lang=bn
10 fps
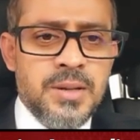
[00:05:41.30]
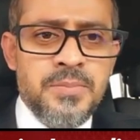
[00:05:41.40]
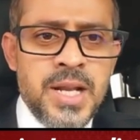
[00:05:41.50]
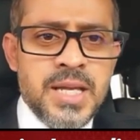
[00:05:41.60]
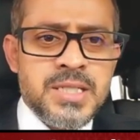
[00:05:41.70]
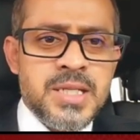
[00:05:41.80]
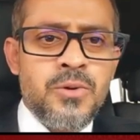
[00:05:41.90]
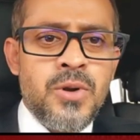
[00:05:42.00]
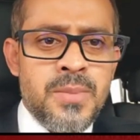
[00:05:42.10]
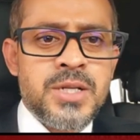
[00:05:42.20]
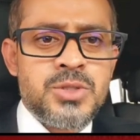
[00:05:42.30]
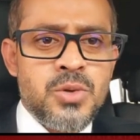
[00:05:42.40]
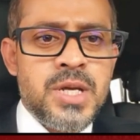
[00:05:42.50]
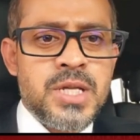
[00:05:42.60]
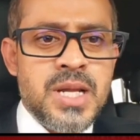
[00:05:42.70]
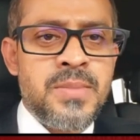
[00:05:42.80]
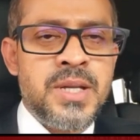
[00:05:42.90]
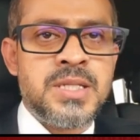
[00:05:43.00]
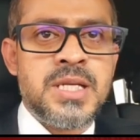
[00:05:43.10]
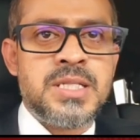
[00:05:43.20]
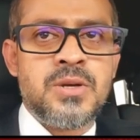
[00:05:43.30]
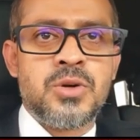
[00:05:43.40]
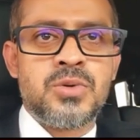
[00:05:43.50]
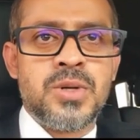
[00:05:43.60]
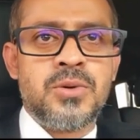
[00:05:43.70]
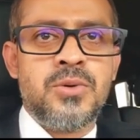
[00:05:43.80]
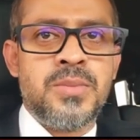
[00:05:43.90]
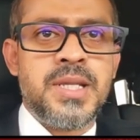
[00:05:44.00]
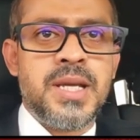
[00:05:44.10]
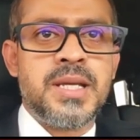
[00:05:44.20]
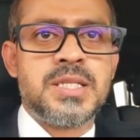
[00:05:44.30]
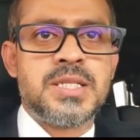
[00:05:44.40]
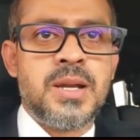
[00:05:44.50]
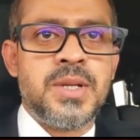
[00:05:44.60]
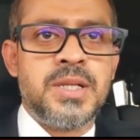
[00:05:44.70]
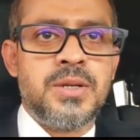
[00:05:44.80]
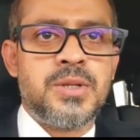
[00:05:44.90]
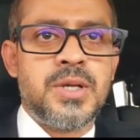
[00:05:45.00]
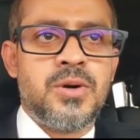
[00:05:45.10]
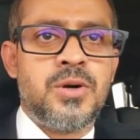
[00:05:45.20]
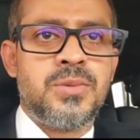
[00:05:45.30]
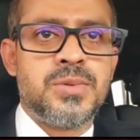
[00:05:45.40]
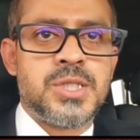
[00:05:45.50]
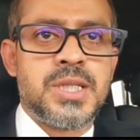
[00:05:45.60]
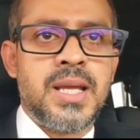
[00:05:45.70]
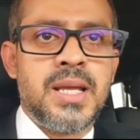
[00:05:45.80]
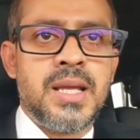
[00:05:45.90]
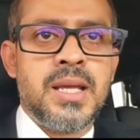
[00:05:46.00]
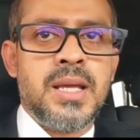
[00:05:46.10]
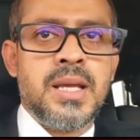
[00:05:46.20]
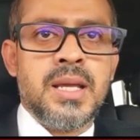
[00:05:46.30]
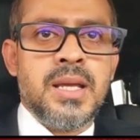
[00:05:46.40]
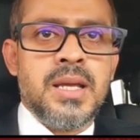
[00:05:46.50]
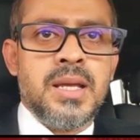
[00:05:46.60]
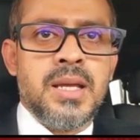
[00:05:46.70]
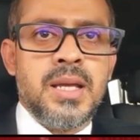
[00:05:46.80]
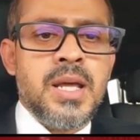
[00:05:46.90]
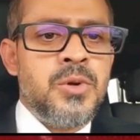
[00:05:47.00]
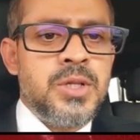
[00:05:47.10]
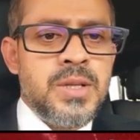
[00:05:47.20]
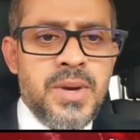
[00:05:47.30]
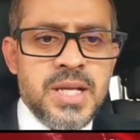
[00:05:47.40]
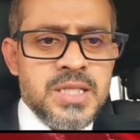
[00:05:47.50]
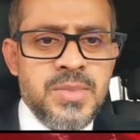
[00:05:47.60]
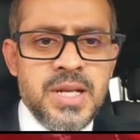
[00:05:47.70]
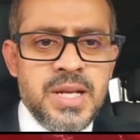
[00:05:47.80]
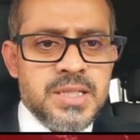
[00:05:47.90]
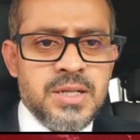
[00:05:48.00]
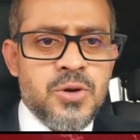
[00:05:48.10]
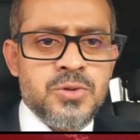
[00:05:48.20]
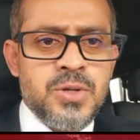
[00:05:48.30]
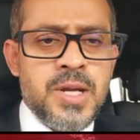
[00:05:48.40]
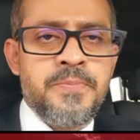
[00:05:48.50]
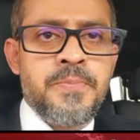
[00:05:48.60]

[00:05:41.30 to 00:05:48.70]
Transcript: মেলায় যেগুলো আমার চোখের সামনে যে যে ঘটনাগুলো আমি দেখেছি সাংবাদিকতা করা অবস্থায় এর মধ্যে পাঁচই মেয়ের একটা ঘটনা